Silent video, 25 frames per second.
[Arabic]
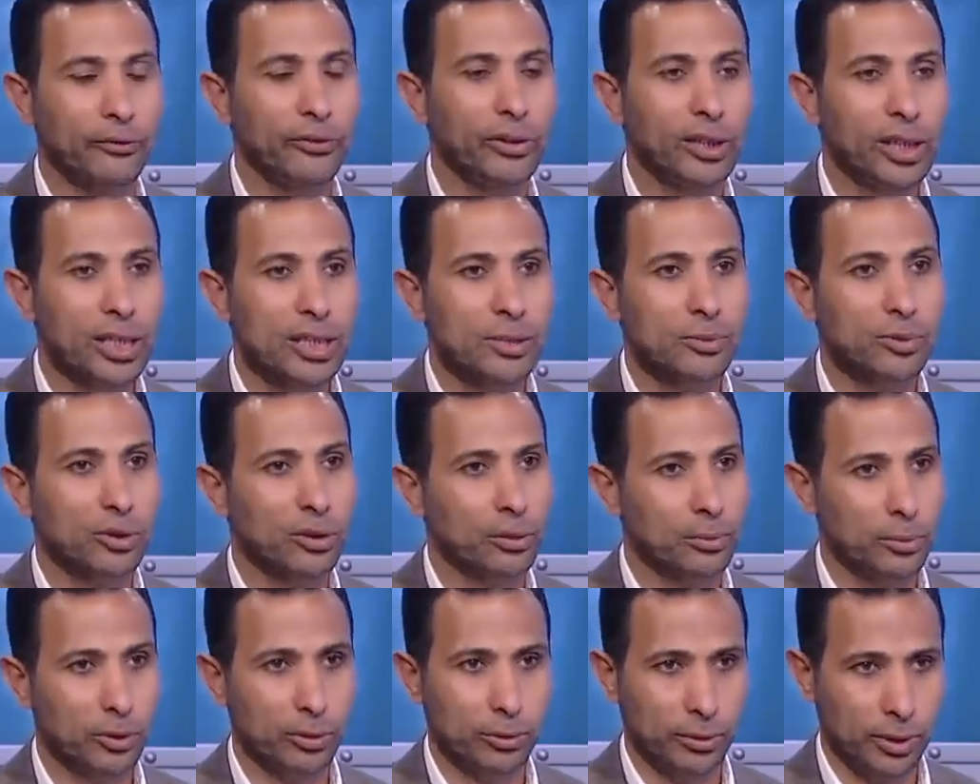في ناس
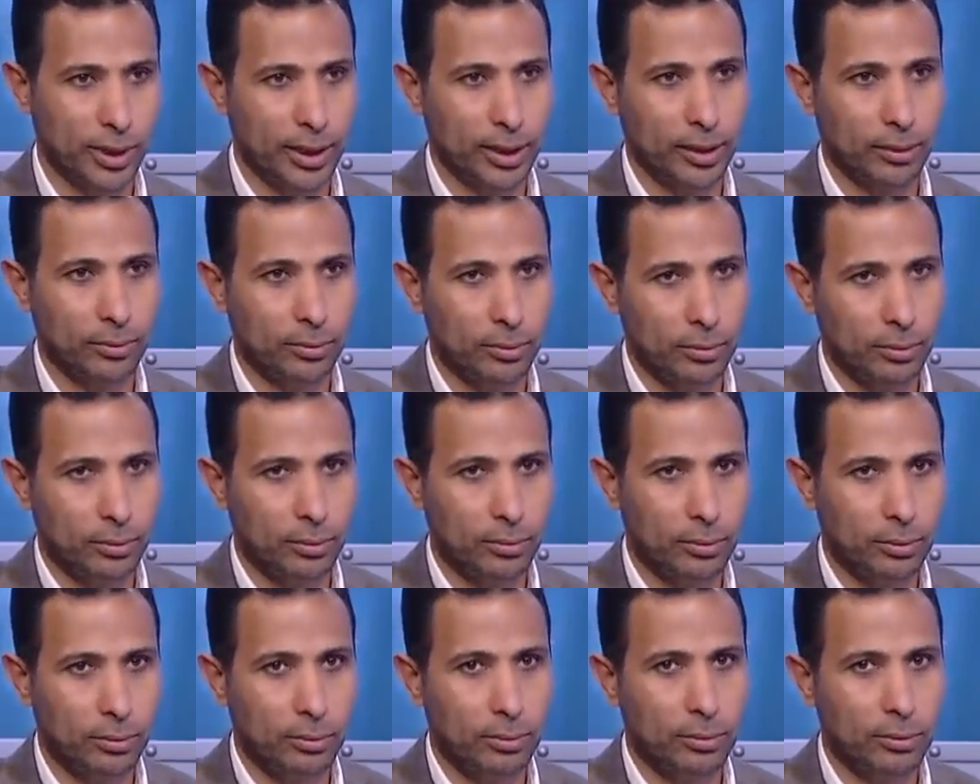مش يعني
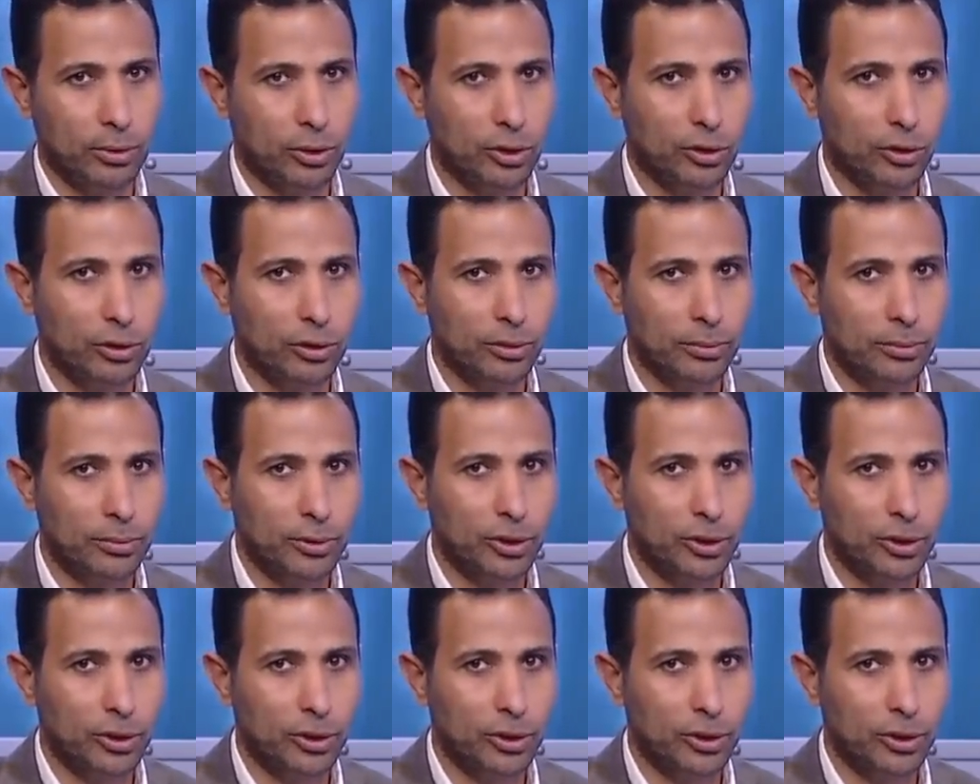مش